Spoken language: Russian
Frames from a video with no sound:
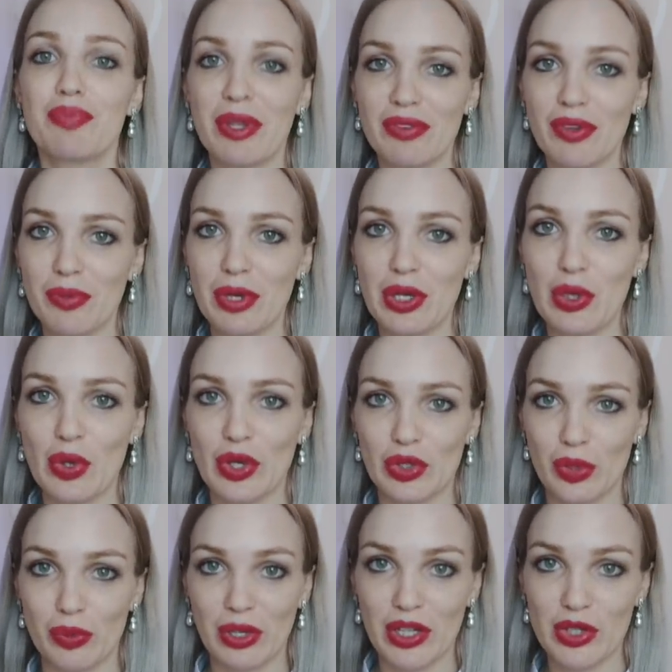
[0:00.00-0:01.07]
Первое белье, о
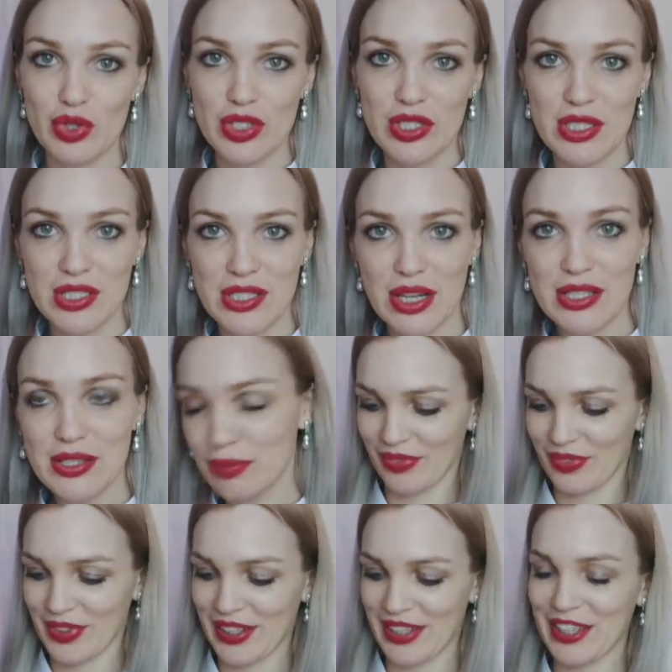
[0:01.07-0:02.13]
котором я хочу рассказать,
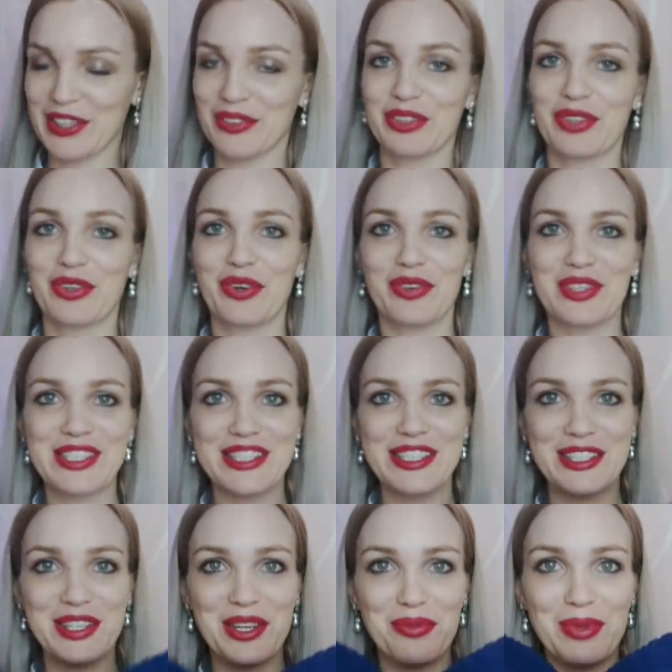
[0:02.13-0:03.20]
это вот такое вот
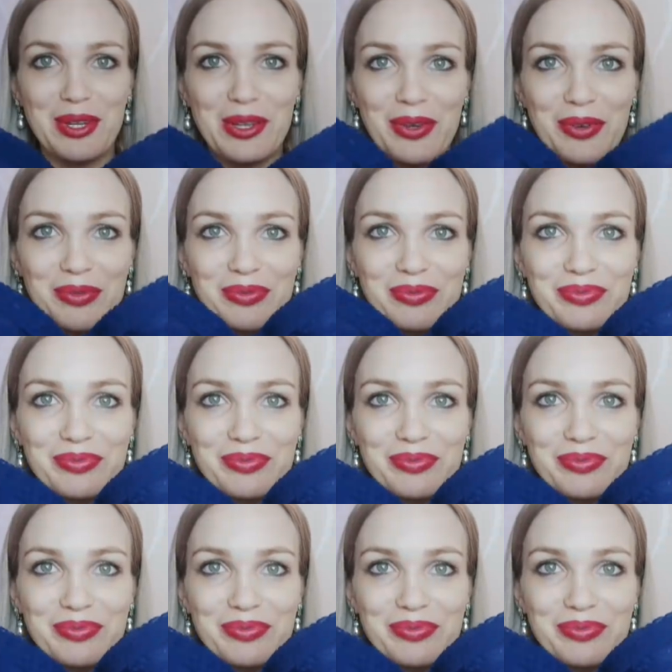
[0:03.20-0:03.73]
синее белье.